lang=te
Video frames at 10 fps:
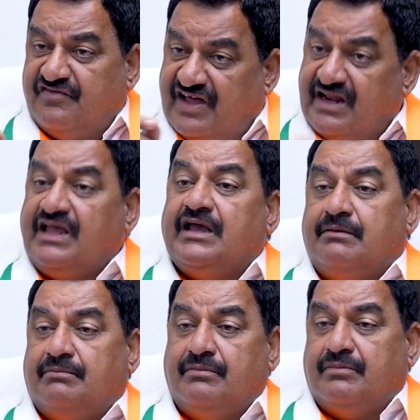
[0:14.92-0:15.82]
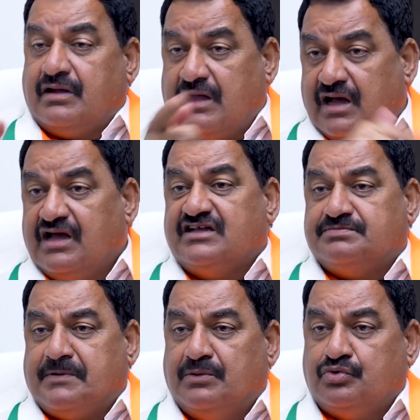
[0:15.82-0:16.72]
వరకే
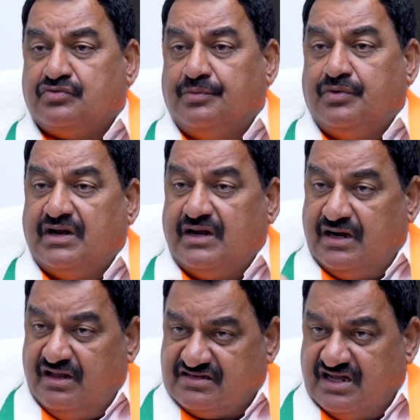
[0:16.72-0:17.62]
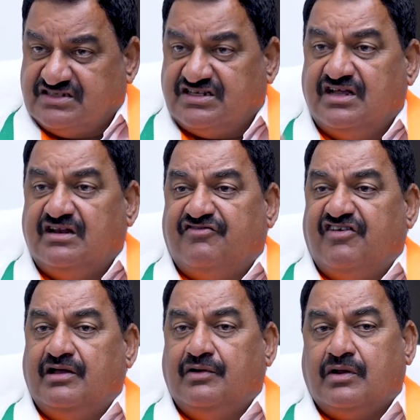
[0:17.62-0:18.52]
కాంగ్రెస్ ప్రభుత్వం ఉన్ననాడే శాంక్షన్ అయిన
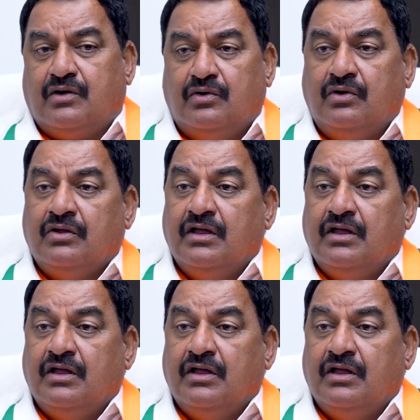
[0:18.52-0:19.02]
ఫ్లైఓవర్లు